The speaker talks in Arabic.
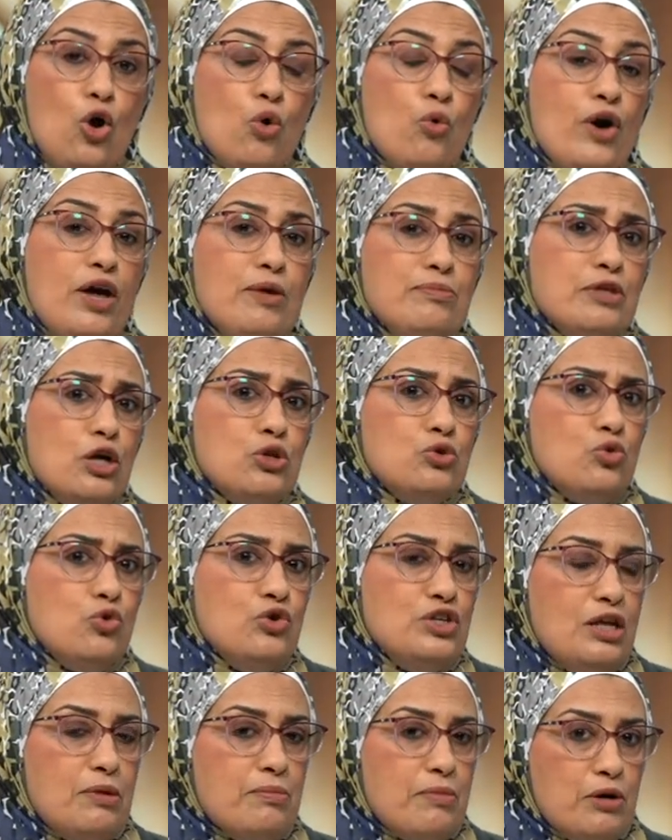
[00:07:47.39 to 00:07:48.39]
وامتى
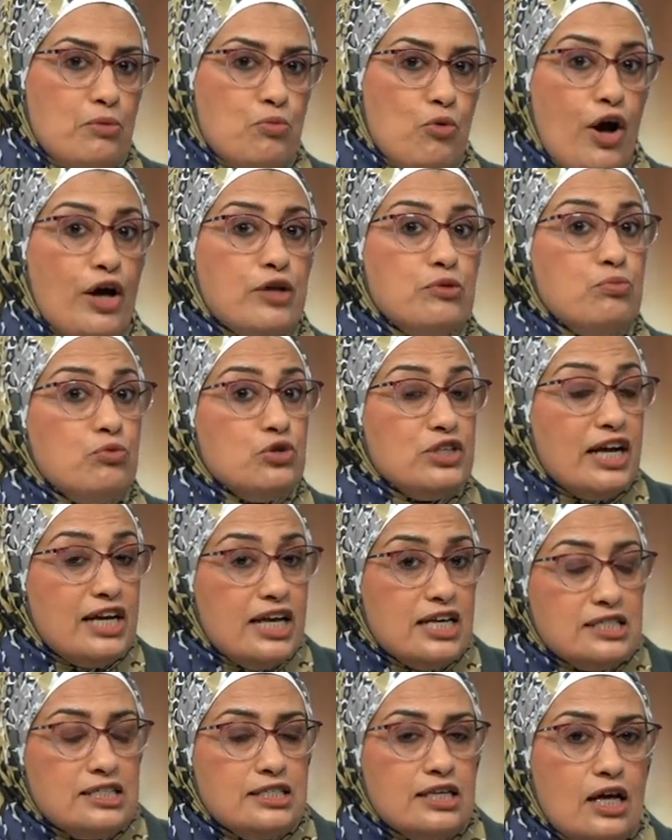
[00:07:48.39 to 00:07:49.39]
تكون المجموعات
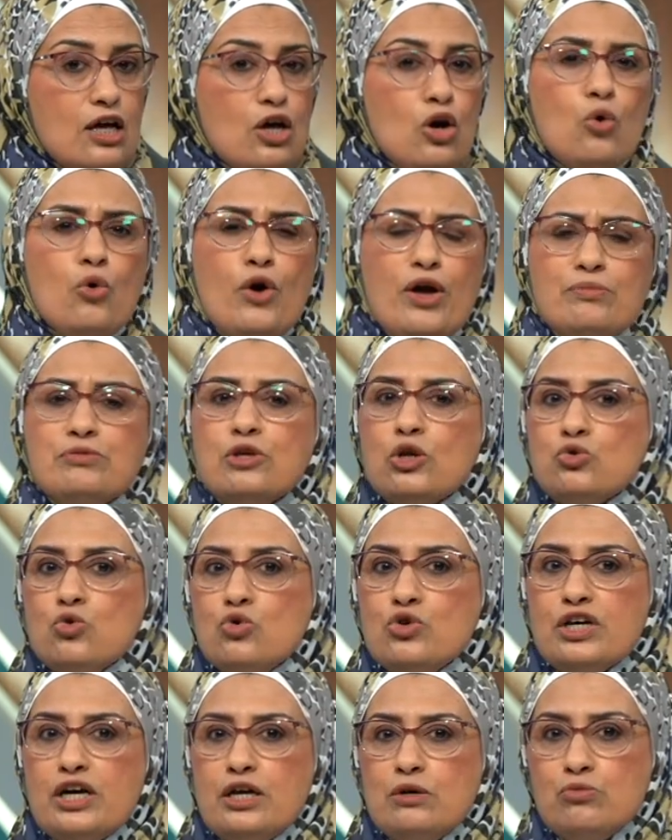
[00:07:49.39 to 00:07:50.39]
متجانسه وامتى
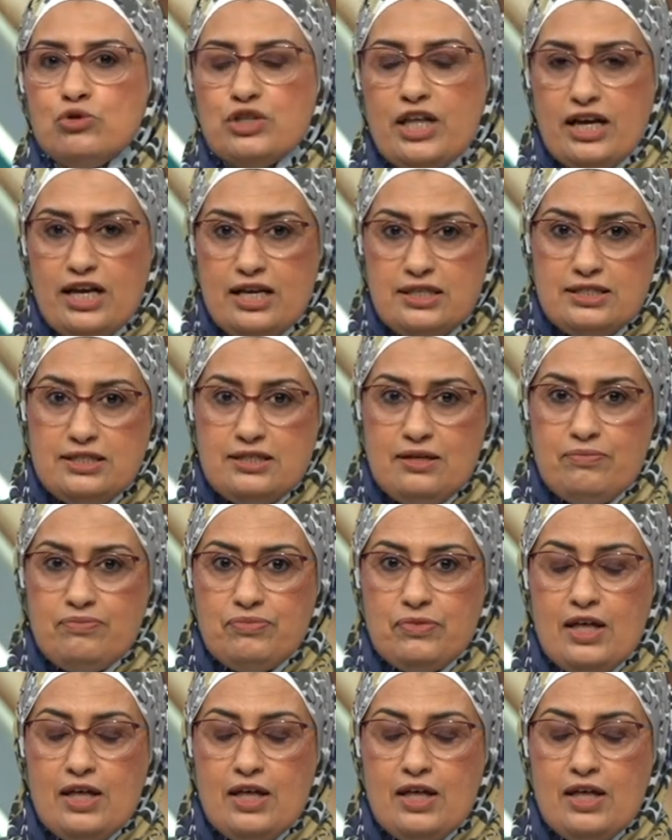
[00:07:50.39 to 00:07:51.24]
تكون غير متجانسه